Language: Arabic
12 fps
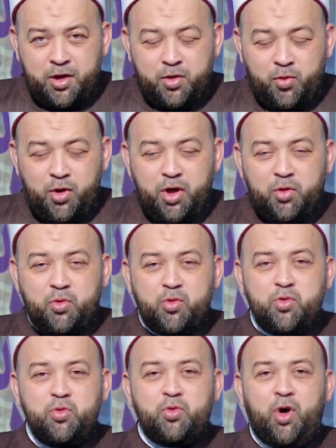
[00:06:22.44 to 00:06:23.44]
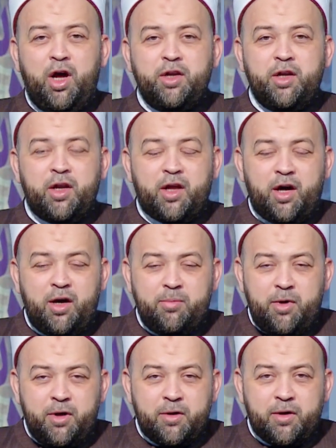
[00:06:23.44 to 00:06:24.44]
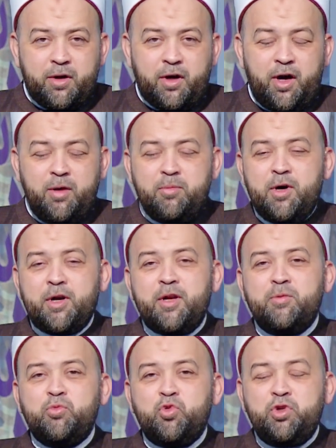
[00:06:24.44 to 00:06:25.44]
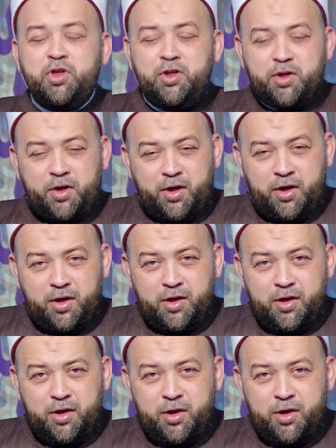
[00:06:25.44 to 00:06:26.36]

ويقول عن القمر قمرا منيرا